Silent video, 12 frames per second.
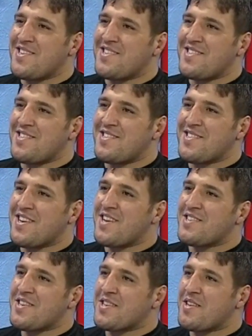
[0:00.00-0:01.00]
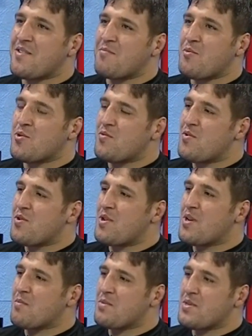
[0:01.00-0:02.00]
e, gerçekten motive
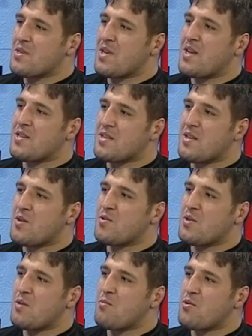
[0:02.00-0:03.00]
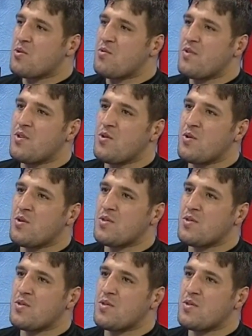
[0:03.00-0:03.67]
olarak bizi gerçekten güzel motive ediyor.